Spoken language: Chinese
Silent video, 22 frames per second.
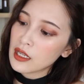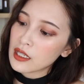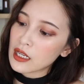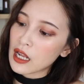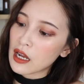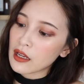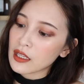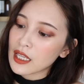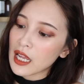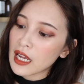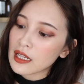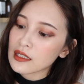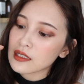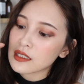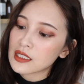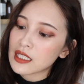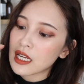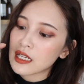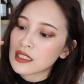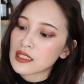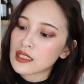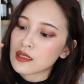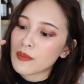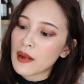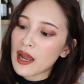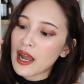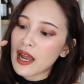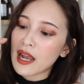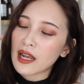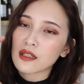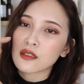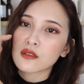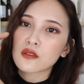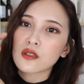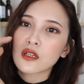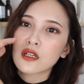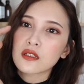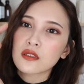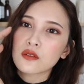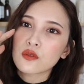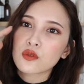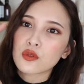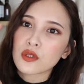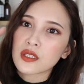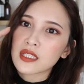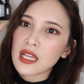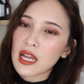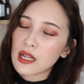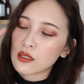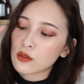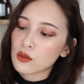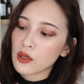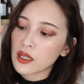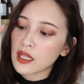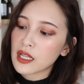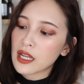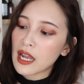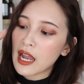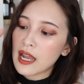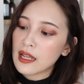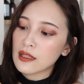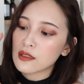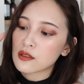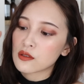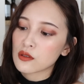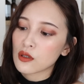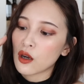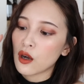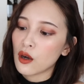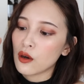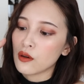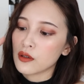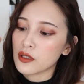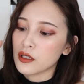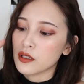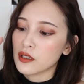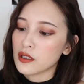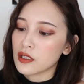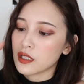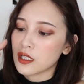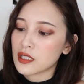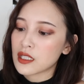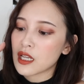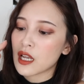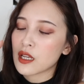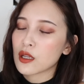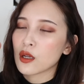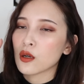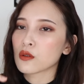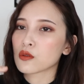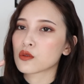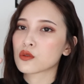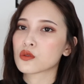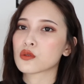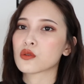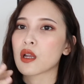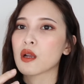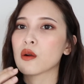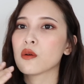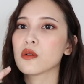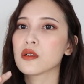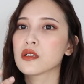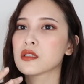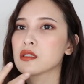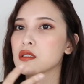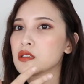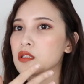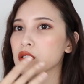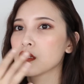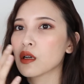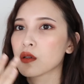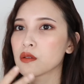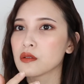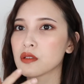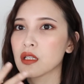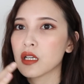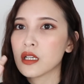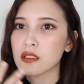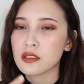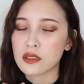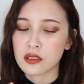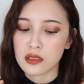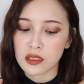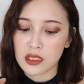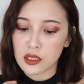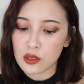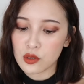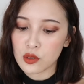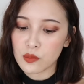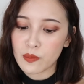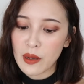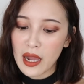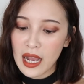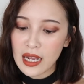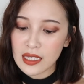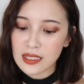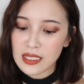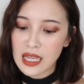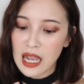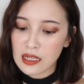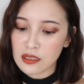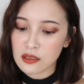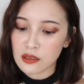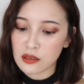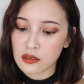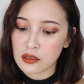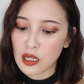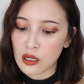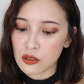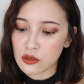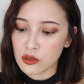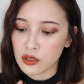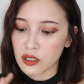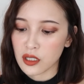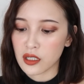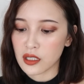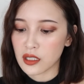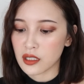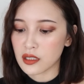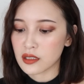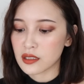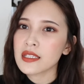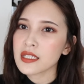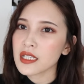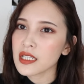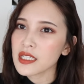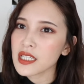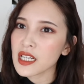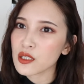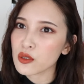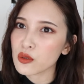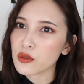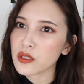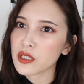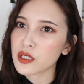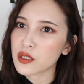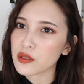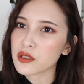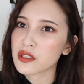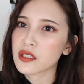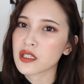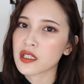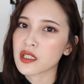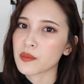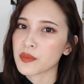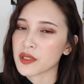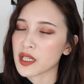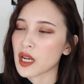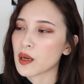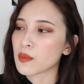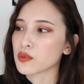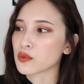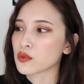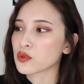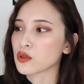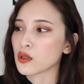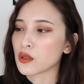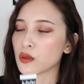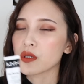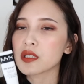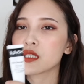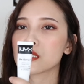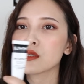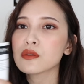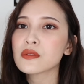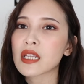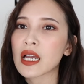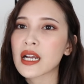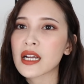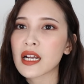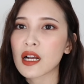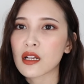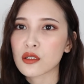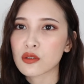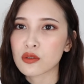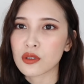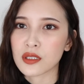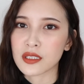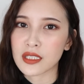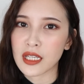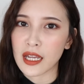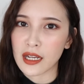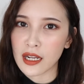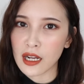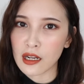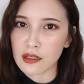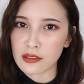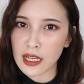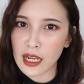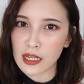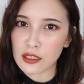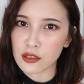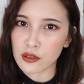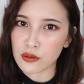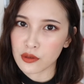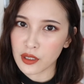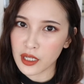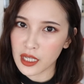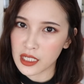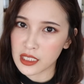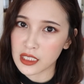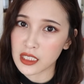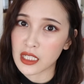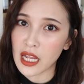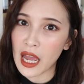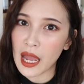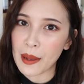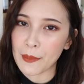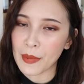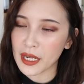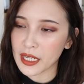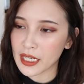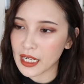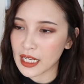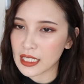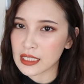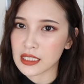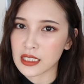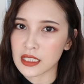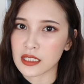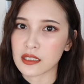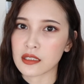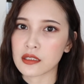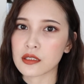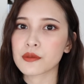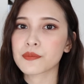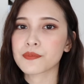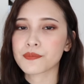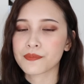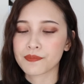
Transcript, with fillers: 然后一样是这样子，把它唇彩推开之后呢，你再用水或者是用纸巾去把它擦拭掉就可以这些主力就是真的比较不错了，我几乎难搞的唇彩靠它都可以卸得还蛮干净的。